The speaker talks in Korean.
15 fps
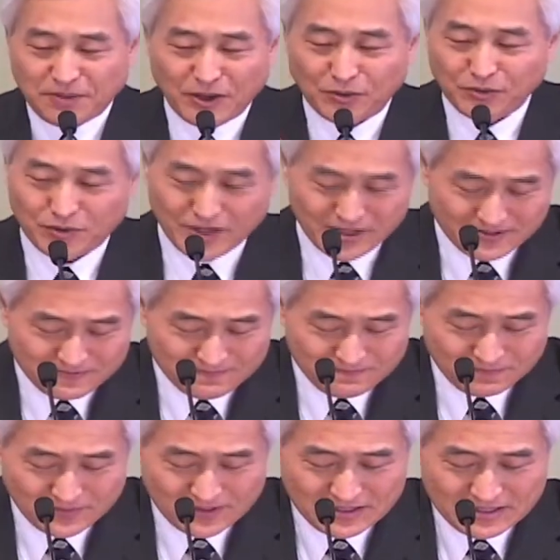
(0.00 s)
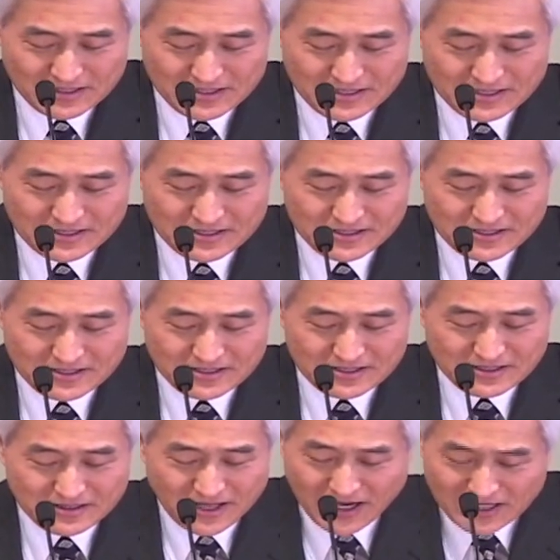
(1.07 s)
배우노라.
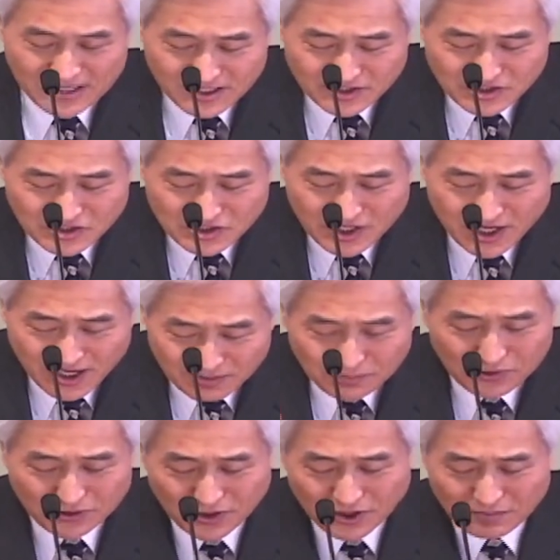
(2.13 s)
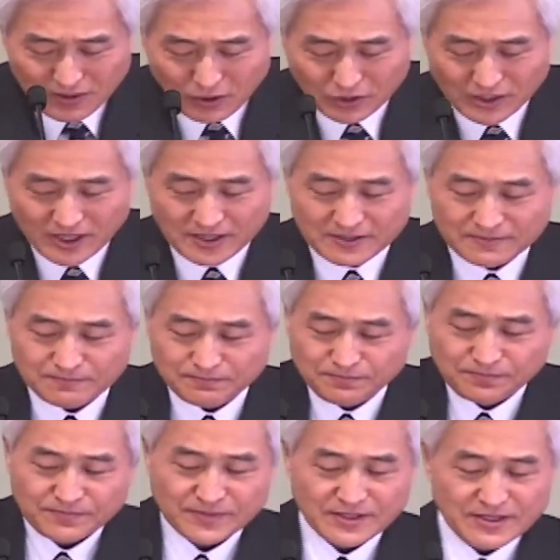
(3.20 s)
내가 일체의 비결을 배웠다.
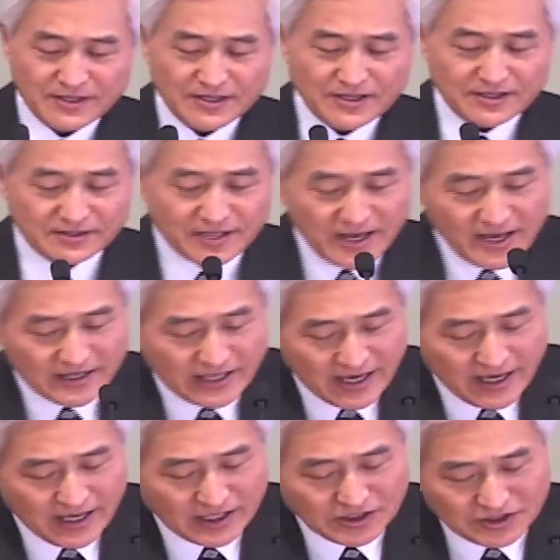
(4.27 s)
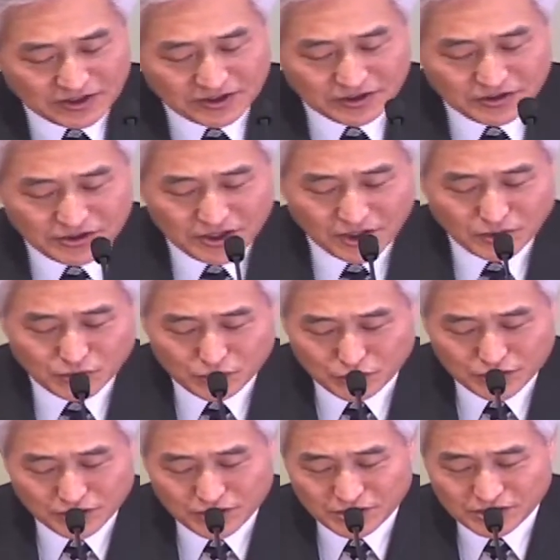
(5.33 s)
내게 능력
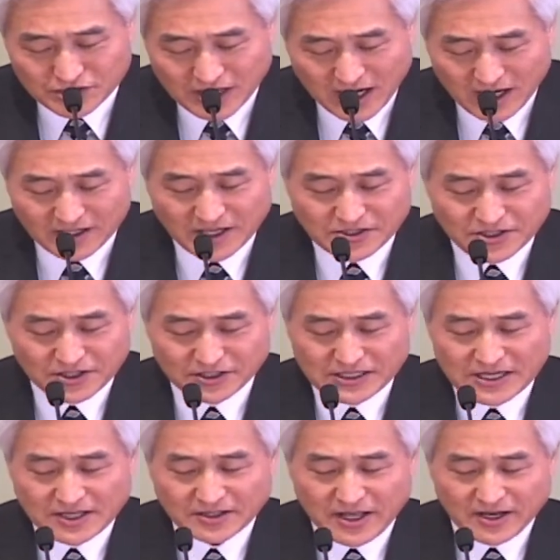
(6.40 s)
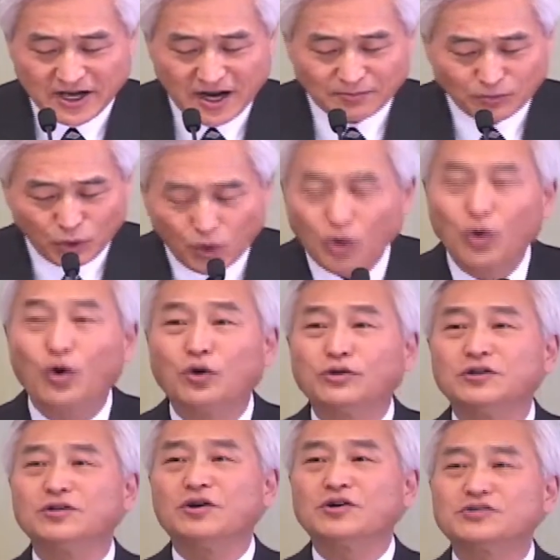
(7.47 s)
주시는 자 안에서 내가
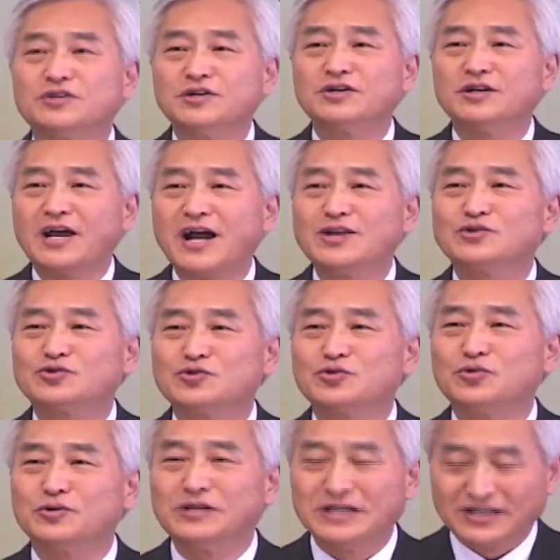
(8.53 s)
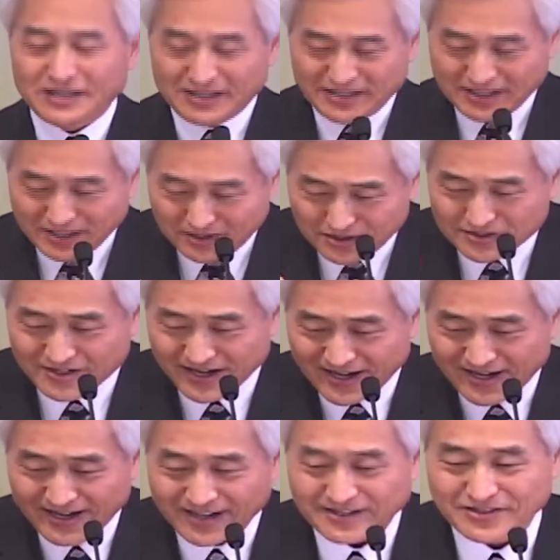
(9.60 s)
모든 것을 할 수
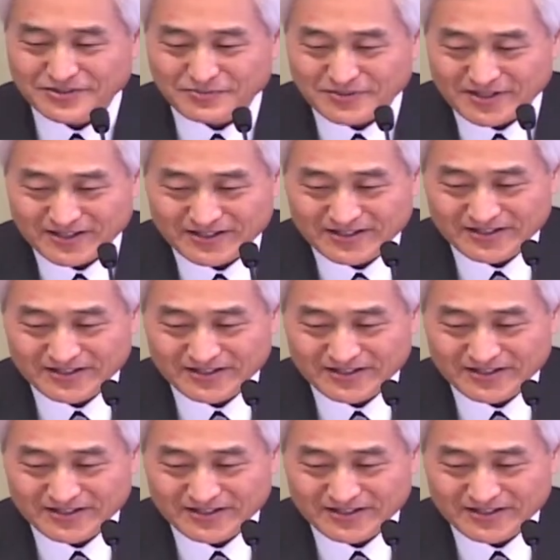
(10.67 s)
있느니라 그랬습니다.